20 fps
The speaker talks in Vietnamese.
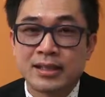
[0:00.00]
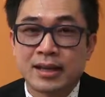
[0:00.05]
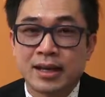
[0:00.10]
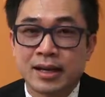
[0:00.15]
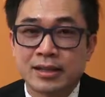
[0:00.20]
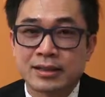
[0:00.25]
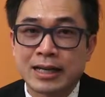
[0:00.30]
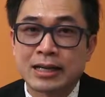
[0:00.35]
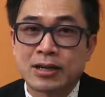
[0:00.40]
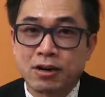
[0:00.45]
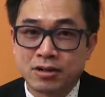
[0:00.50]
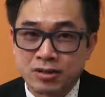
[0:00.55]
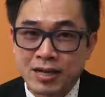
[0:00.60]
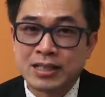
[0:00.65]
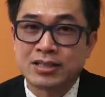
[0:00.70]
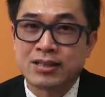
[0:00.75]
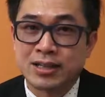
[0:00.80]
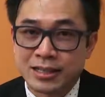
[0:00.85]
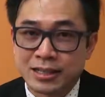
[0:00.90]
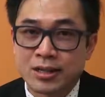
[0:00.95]
à, tại Los
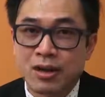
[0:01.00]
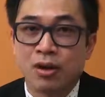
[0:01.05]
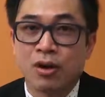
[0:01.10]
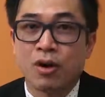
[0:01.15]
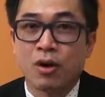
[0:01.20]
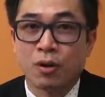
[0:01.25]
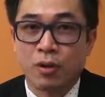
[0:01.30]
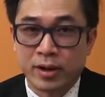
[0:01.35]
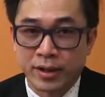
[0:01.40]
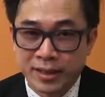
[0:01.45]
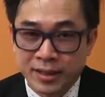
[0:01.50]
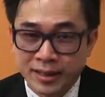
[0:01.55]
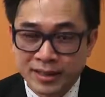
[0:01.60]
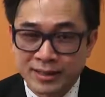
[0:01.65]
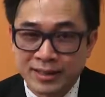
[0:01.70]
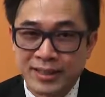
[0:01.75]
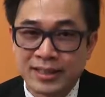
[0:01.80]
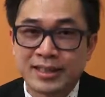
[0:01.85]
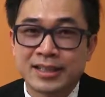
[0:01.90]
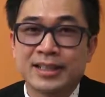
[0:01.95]
Angeles, Hoa Kỳ.
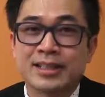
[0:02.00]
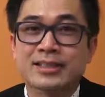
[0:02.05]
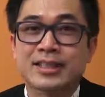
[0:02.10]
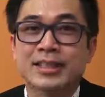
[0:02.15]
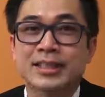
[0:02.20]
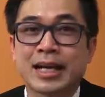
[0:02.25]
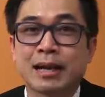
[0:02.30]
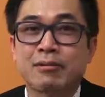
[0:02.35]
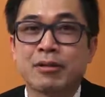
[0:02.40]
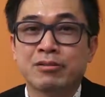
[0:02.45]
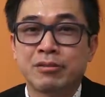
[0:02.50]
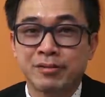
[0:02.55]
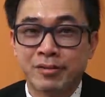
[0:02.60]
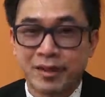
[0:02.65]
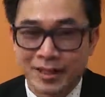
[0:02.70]
Xin cảm ơn quý